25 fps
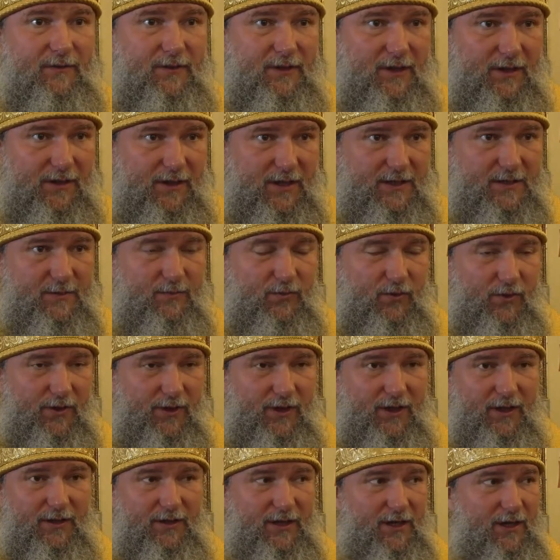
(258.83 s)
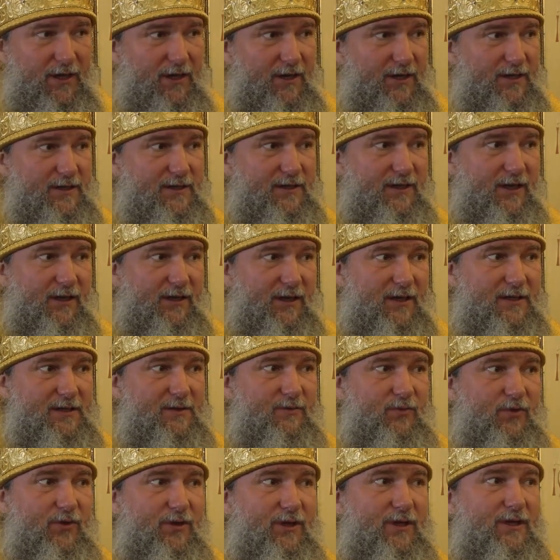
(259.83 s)
до нас многие отреклись, до
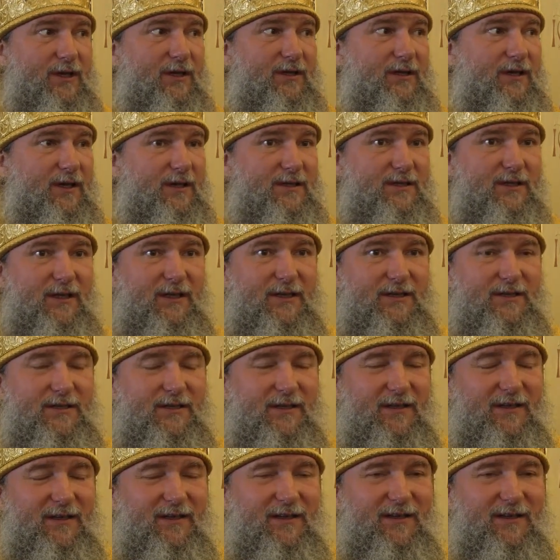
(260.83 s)
нас многие отказались.